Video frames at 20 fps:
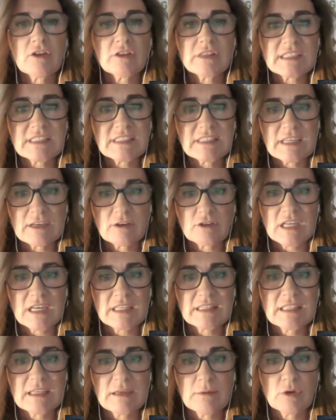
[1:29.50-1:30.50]
testigos
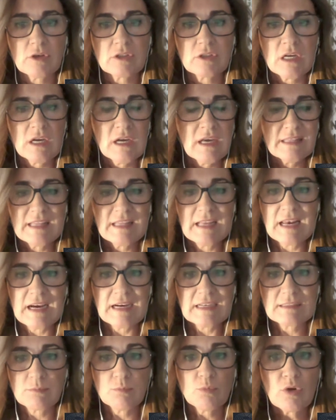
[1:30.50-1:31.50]
activos de
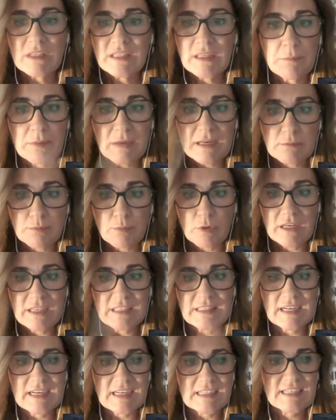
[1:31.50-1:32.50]
las múltiples
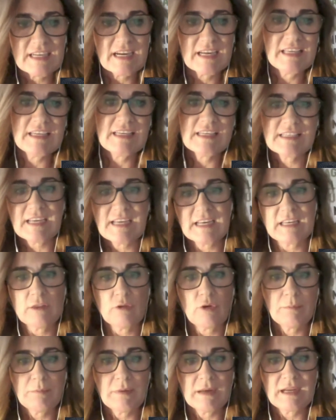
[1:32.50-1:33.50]
políticas que allí se han
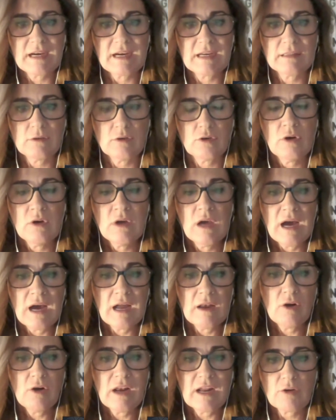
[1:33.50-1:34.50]
ido aplicando a
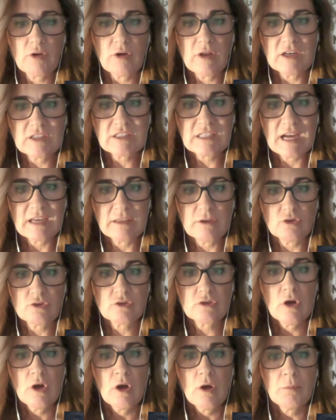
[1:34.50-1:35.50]
lo largo de los años.
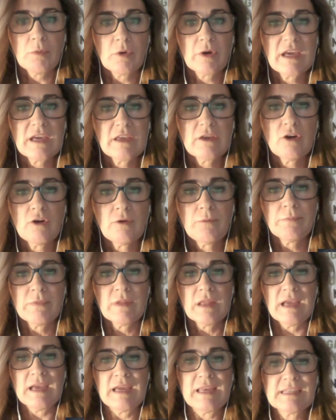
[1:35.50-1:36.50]
Por ello,
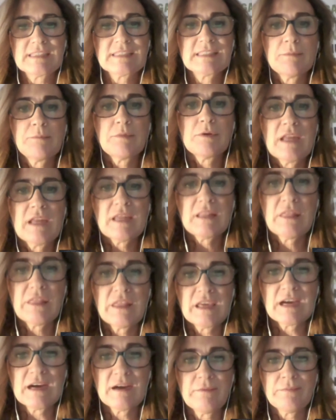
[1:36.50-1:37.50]
en esta
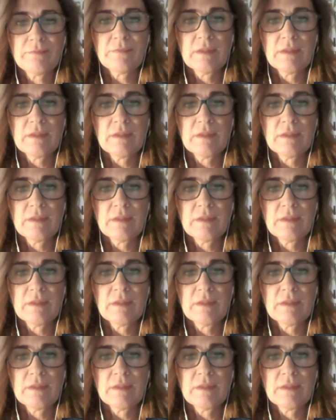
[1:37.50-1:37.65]
ponencia,